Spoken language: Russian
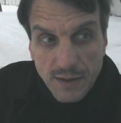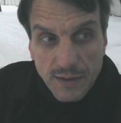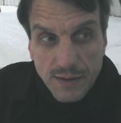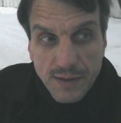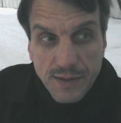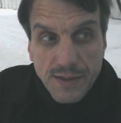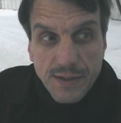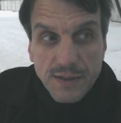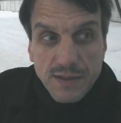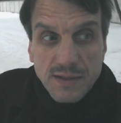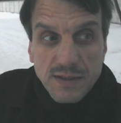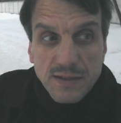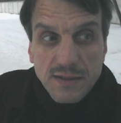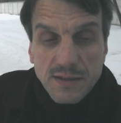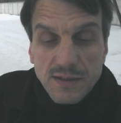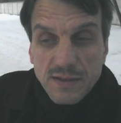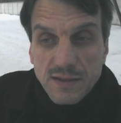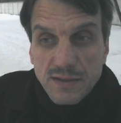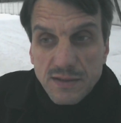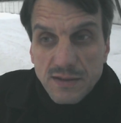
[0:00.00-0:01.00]
И
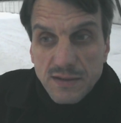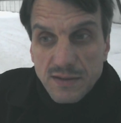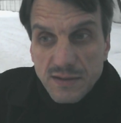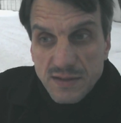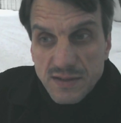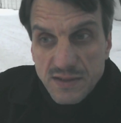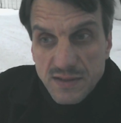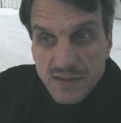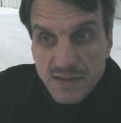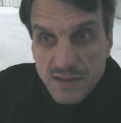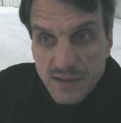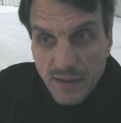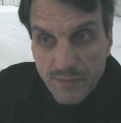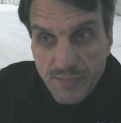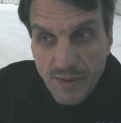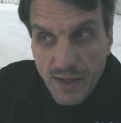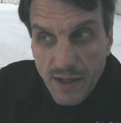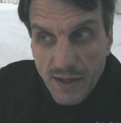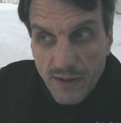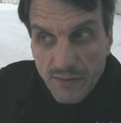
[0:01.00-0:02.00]

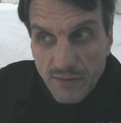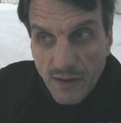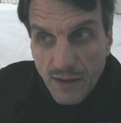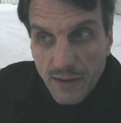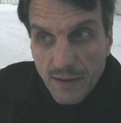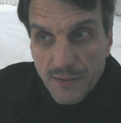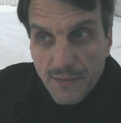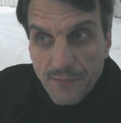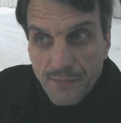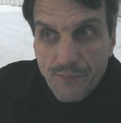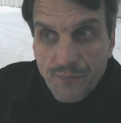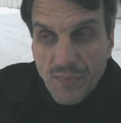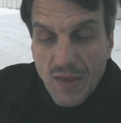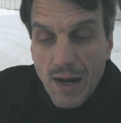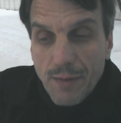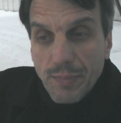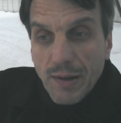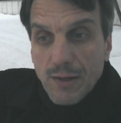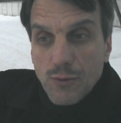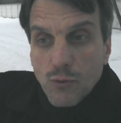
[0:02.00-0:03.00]
Скобеева,
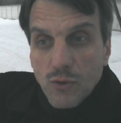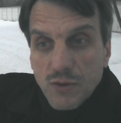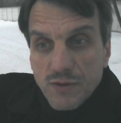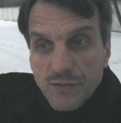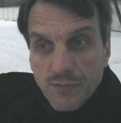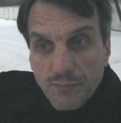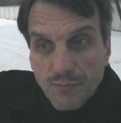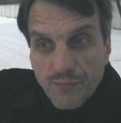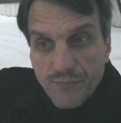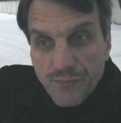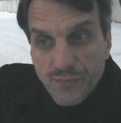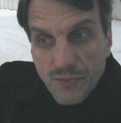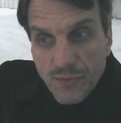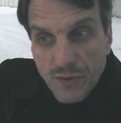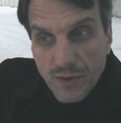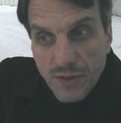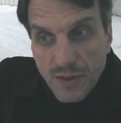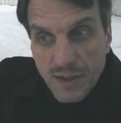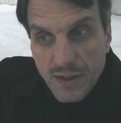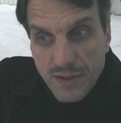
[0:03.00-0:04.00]
наоборот,
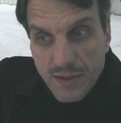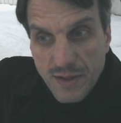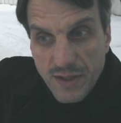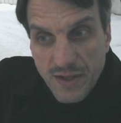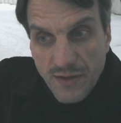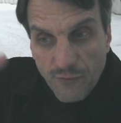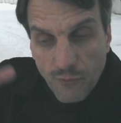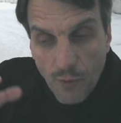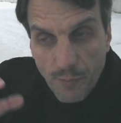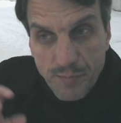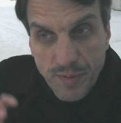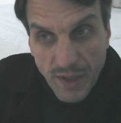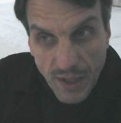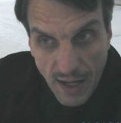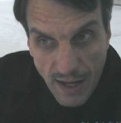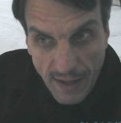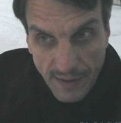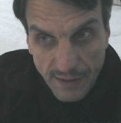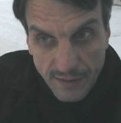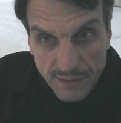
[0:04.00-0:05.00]
его
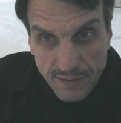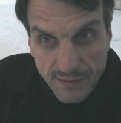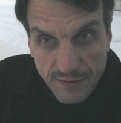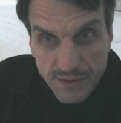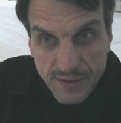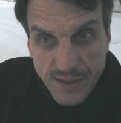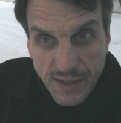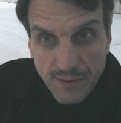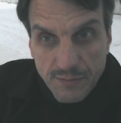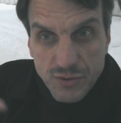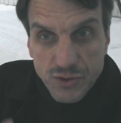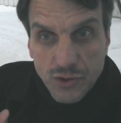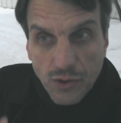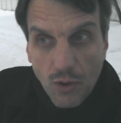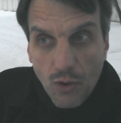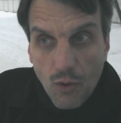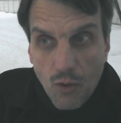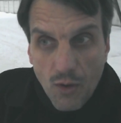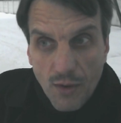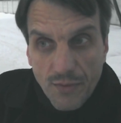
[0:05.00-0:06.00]
пиарит тем, что
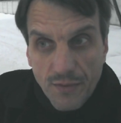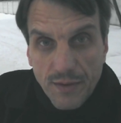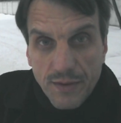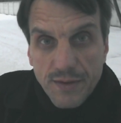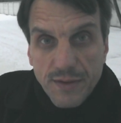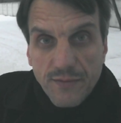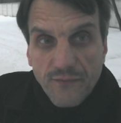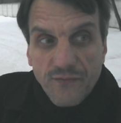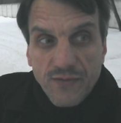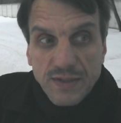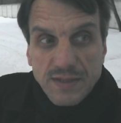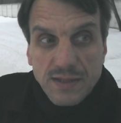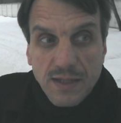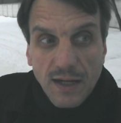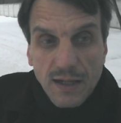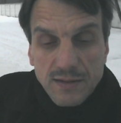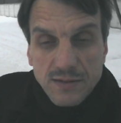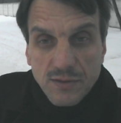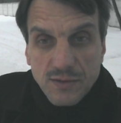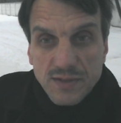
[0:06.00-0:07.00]
он
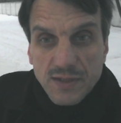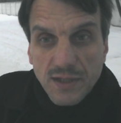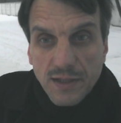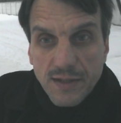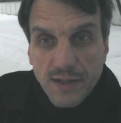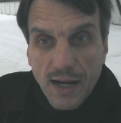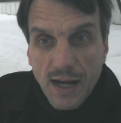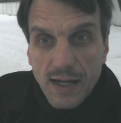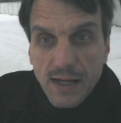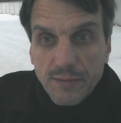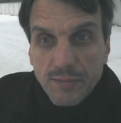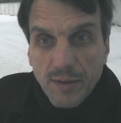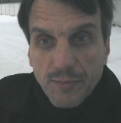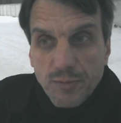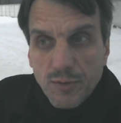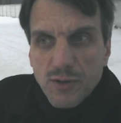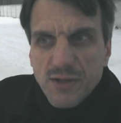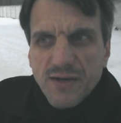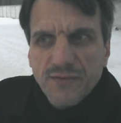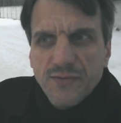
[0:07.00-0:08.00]
высказывается якобы
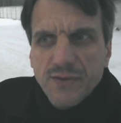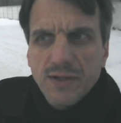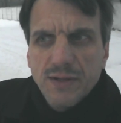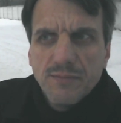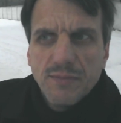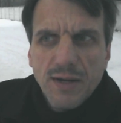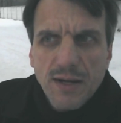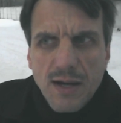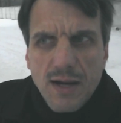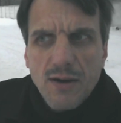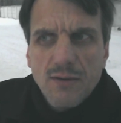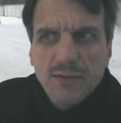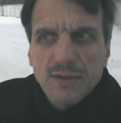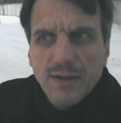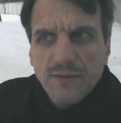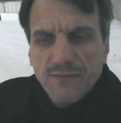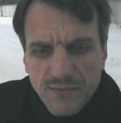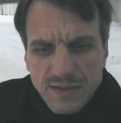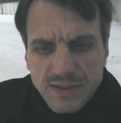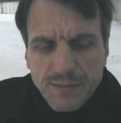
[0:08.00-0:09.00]
против Кремля, он
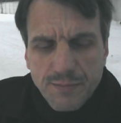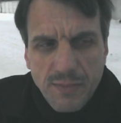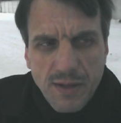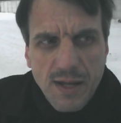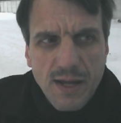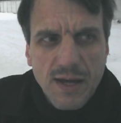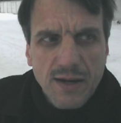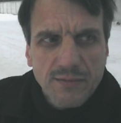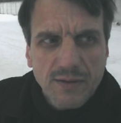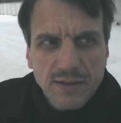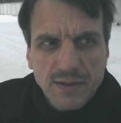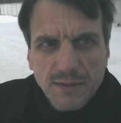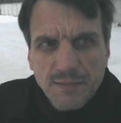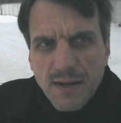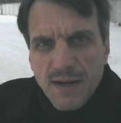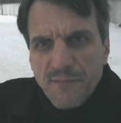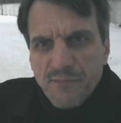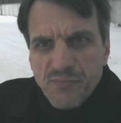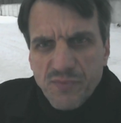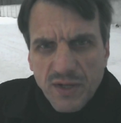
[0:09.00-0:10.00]
там высмеивает, там,
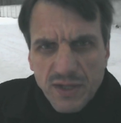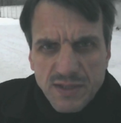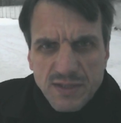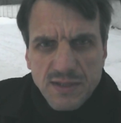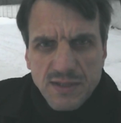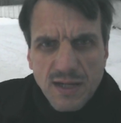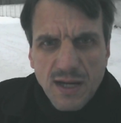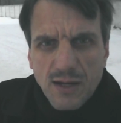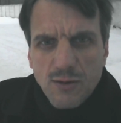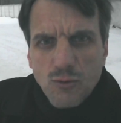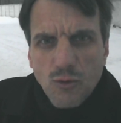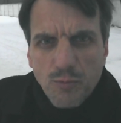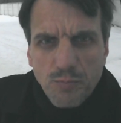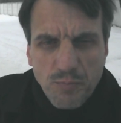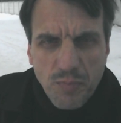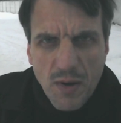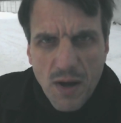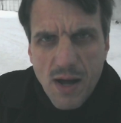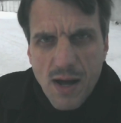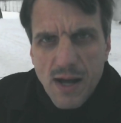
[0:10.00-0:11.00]
Россия
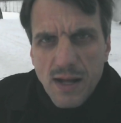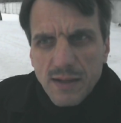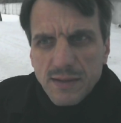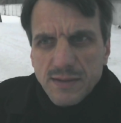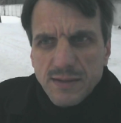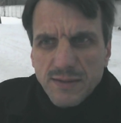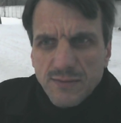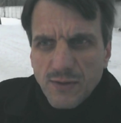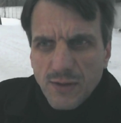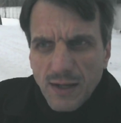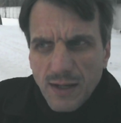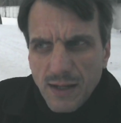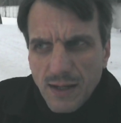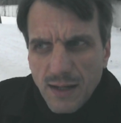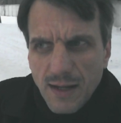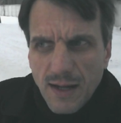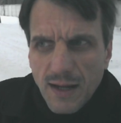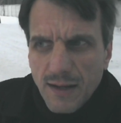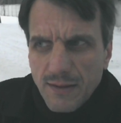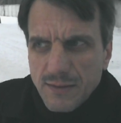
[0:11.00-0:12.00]
оккупант,
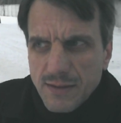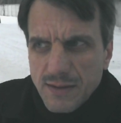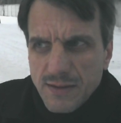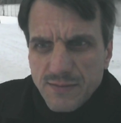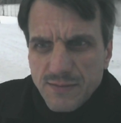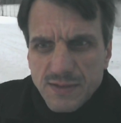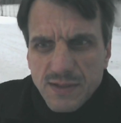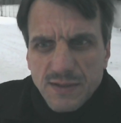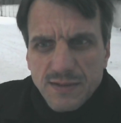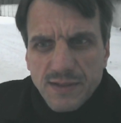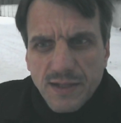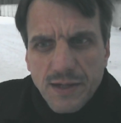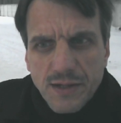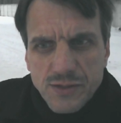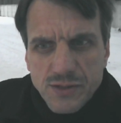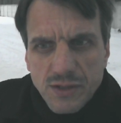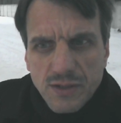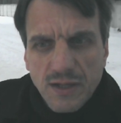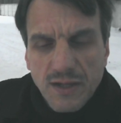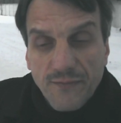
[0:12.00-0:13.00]
ля-ля, вот эти все
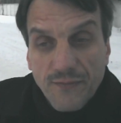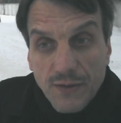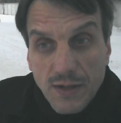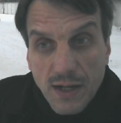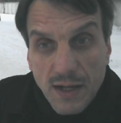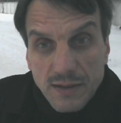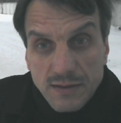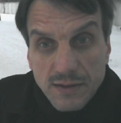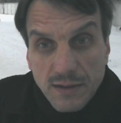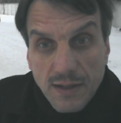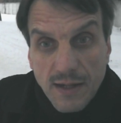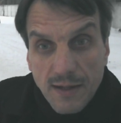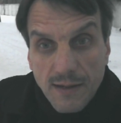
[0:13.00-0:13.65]
заезженные фразы.